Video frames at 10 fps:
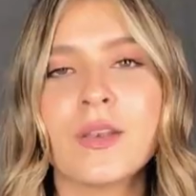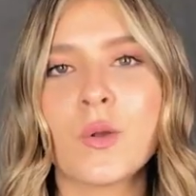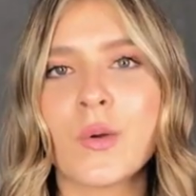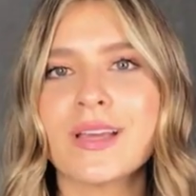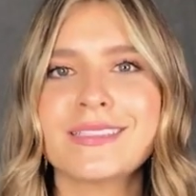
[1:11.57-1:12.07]
no
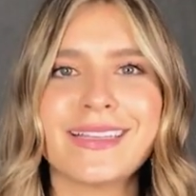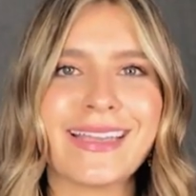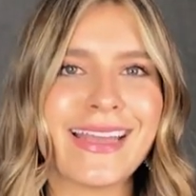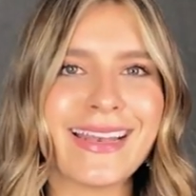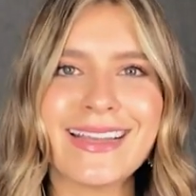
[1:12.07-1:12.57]
voy a decir
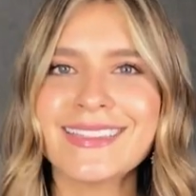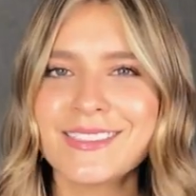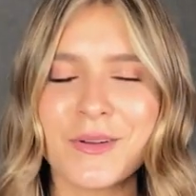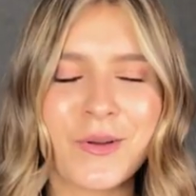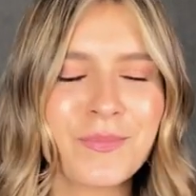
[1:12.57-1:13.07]
quién
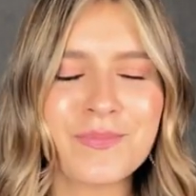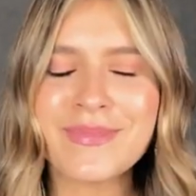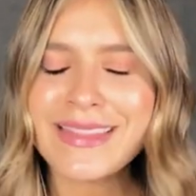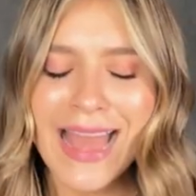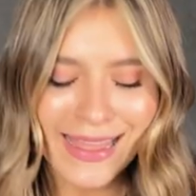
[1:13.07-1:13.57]
es,
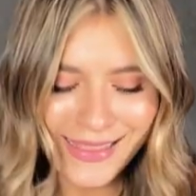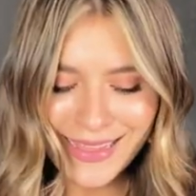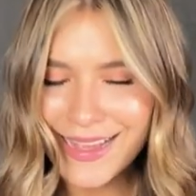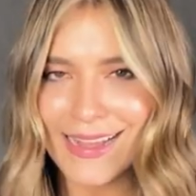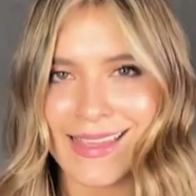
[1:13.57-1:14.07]

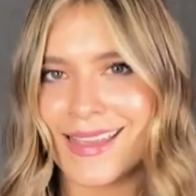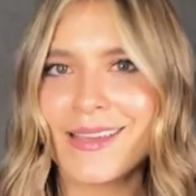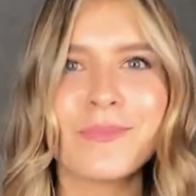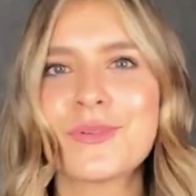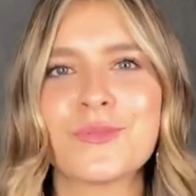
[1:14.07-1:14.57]
nadie
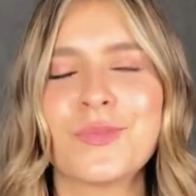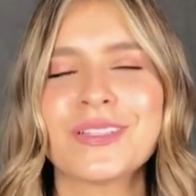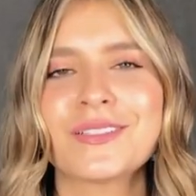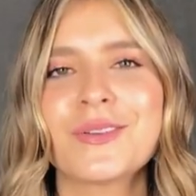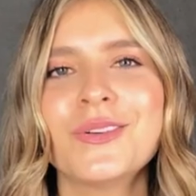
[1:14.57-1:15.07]
aquí, por
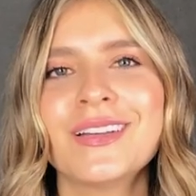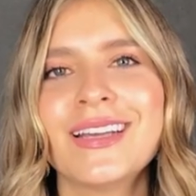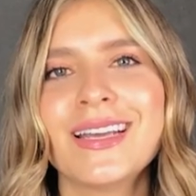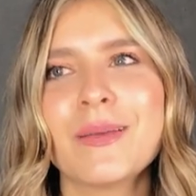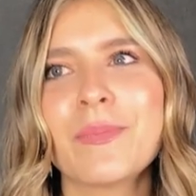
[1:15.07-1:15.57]
supuesto,
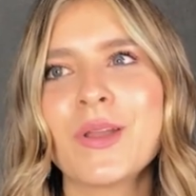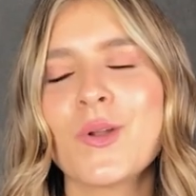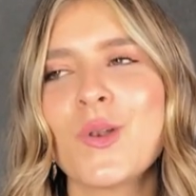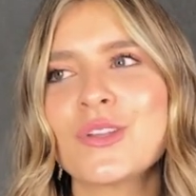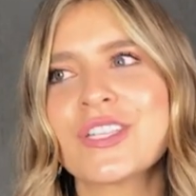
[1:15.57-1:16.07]

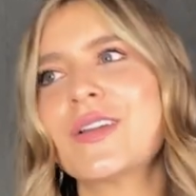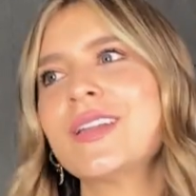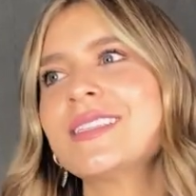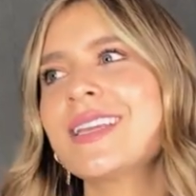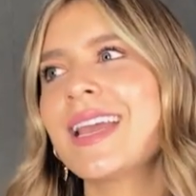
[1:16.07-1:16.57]
pero lo
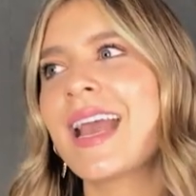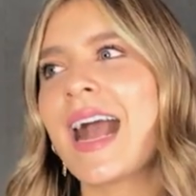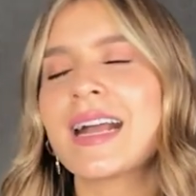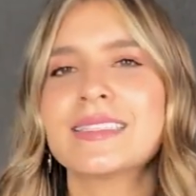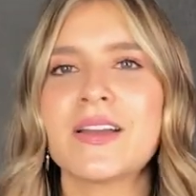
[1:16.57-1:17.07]
chévere es que
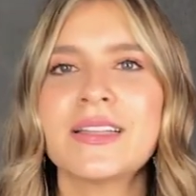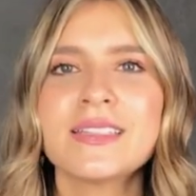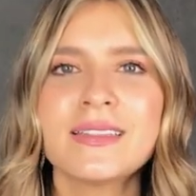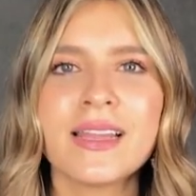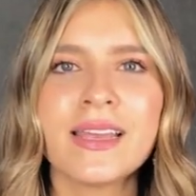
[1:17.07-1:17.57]
acá se van a
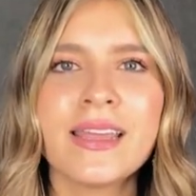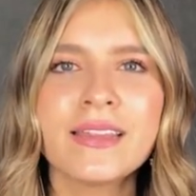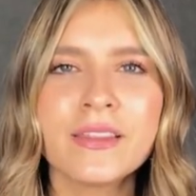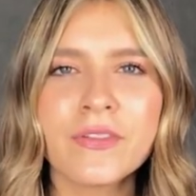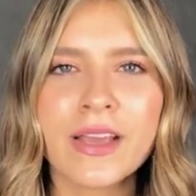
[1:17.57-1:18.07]
sentir
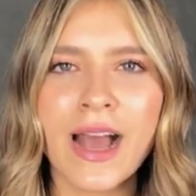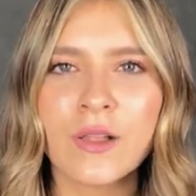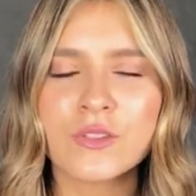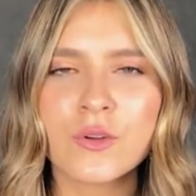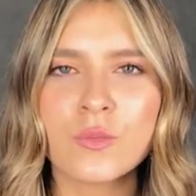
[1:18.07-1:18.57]

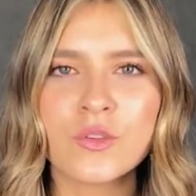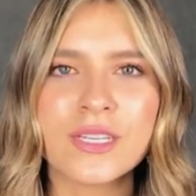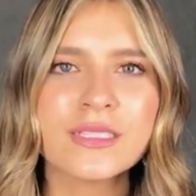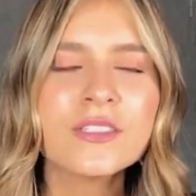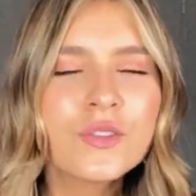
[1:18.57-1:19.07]
identificados con
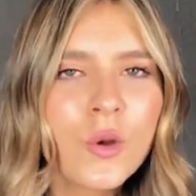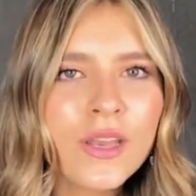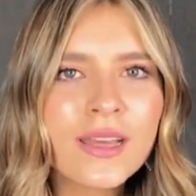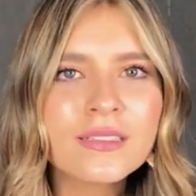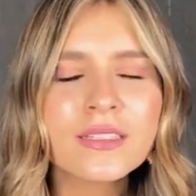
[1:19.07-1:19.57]
muchas
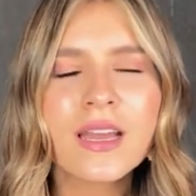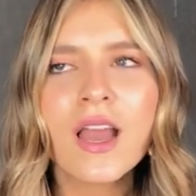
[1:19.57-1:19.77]
historias